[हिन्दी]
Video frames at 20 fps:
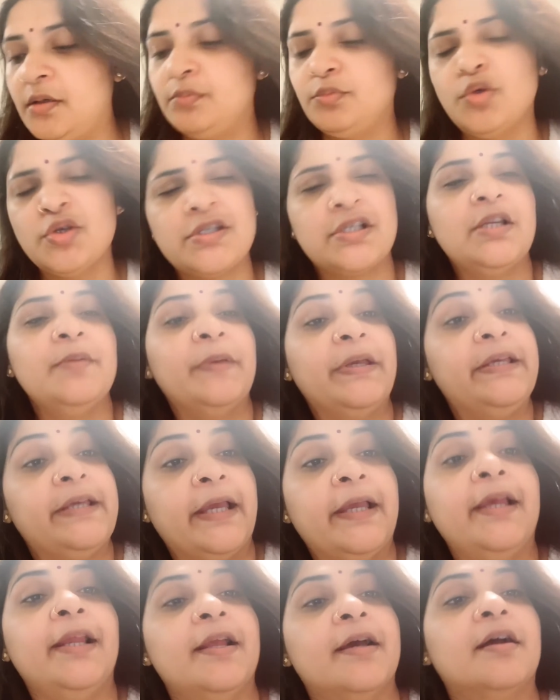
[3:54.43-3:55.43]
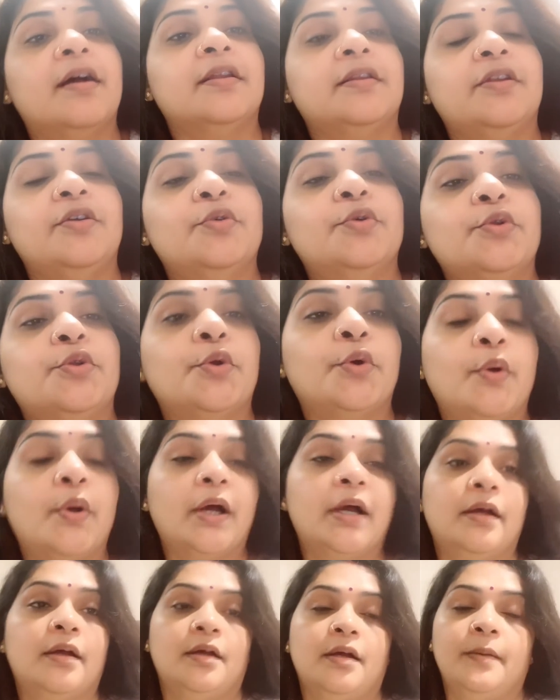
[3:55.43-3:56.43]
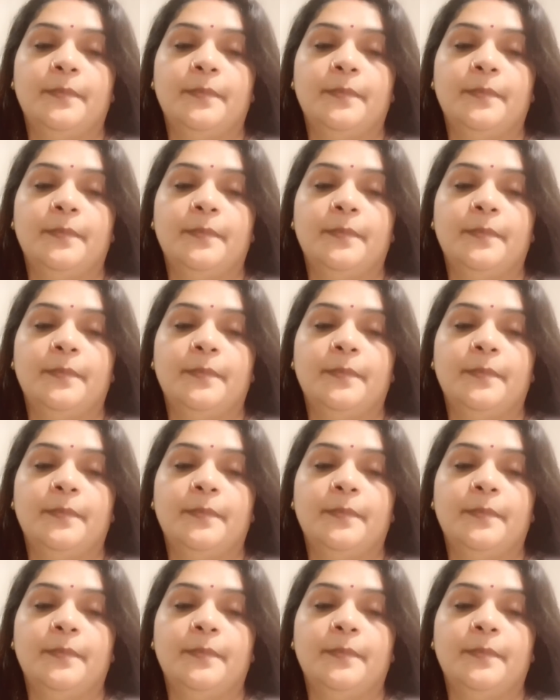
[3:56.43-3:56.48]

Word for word: मोस्टली मैं यही लगाती हूँ तो आ,